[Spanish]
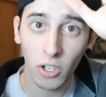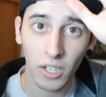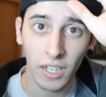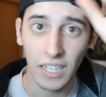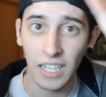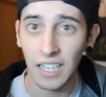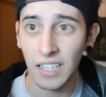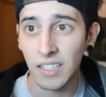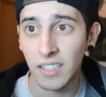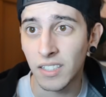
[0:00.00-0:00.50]
lo
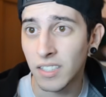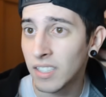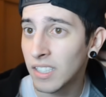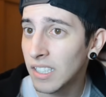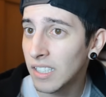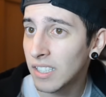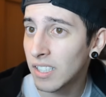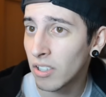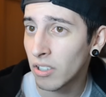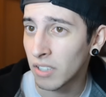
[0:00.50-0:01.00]
quería
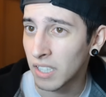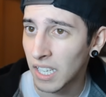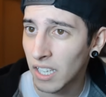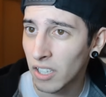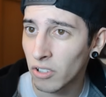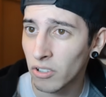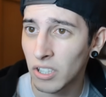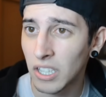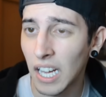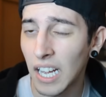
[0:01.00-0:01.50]
decir, se lo
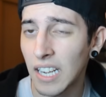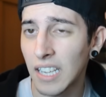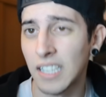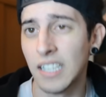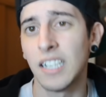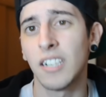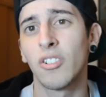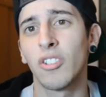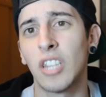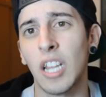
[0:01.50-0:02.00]
quería contar, les
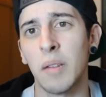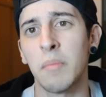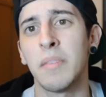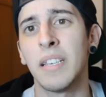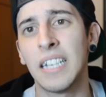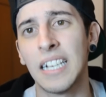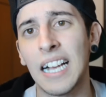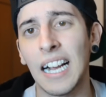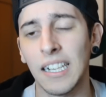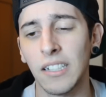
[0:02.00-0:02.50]
quería contar
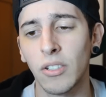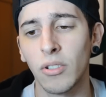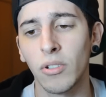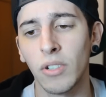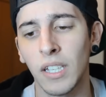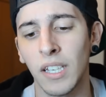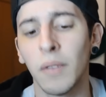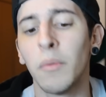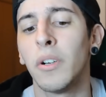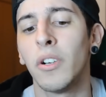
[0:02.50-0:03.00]
mi
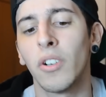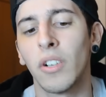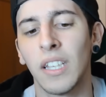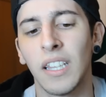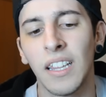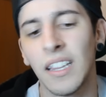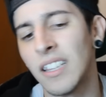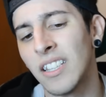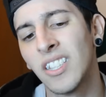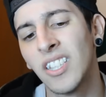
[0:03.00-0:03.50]
caso, que bueno, que
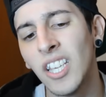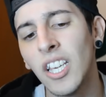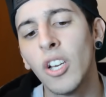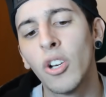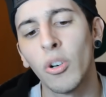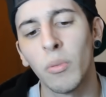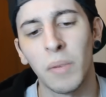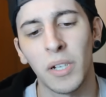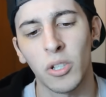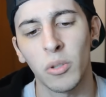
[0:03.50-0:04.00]
desde
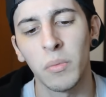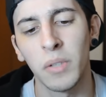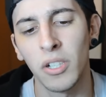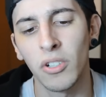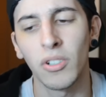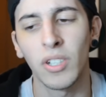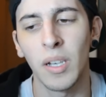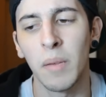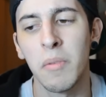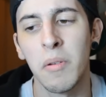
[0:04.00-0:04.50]
chico más o
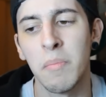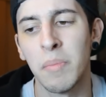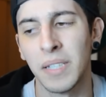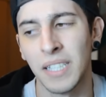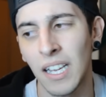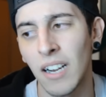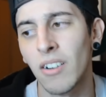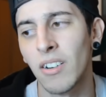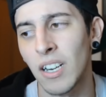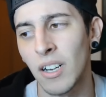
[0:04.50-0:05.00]
menos ya me
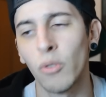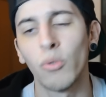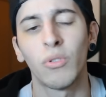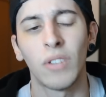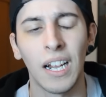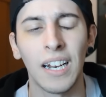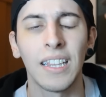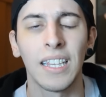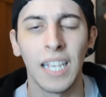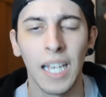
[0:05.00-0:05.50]
empezaron a
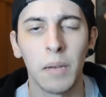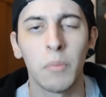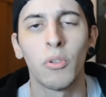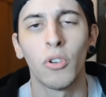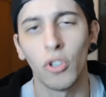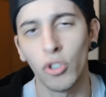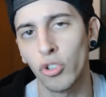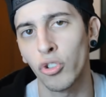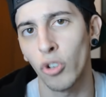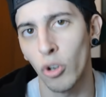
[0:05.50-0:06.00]
gustar,
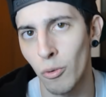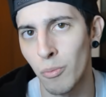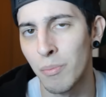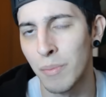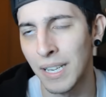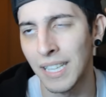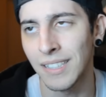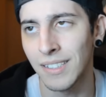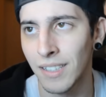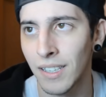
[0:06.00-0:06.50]
digamos, los
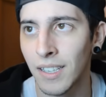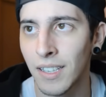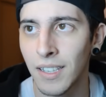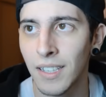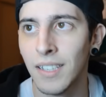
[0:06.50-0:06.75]
hombres.